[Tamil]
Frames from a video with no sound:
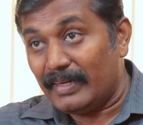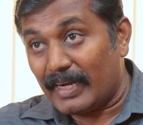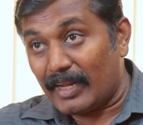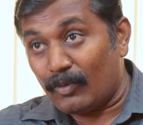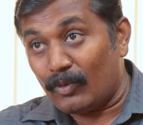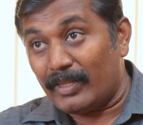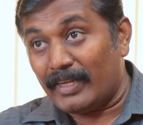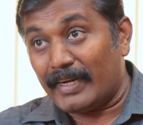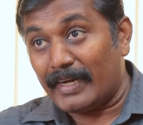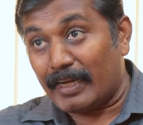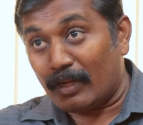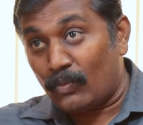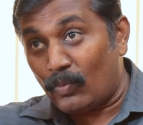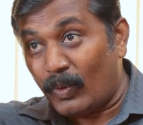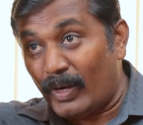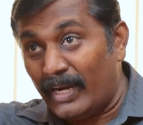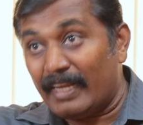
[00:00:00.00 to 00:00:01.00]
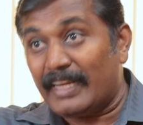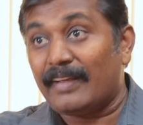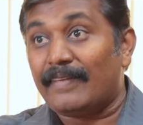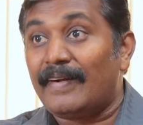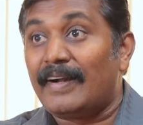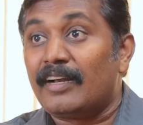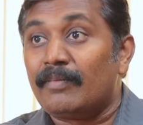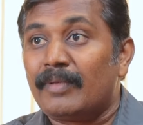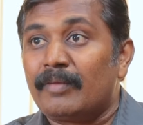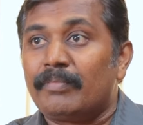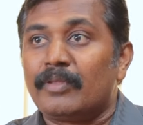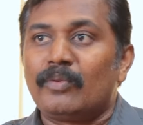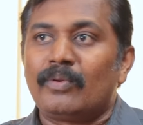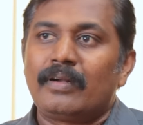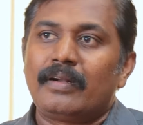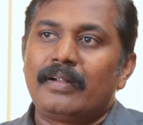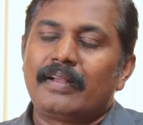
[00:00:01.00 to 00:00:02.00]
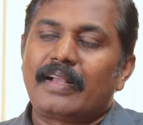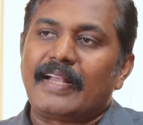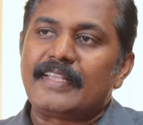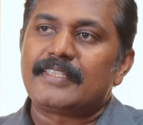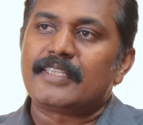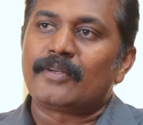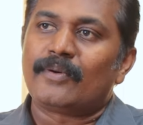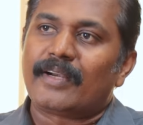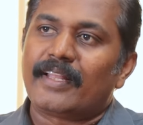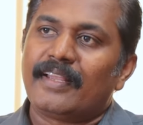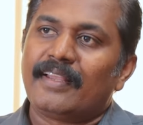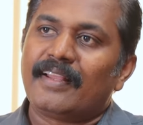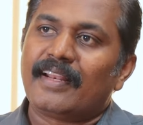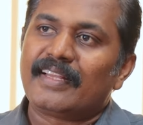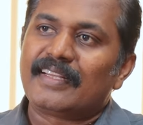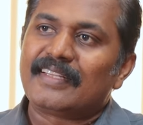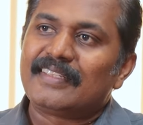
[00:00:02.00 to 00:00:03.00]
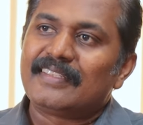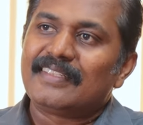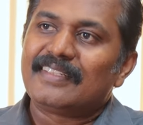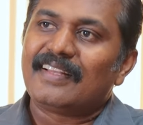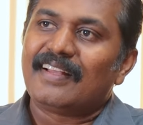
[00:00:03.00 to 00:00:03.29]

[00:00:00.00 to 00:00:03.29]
இடஒதுக்கீட்டை ஒழிக்க வேண்டும் என்பது உங்கள் கட்சியினுடைய இலக்கு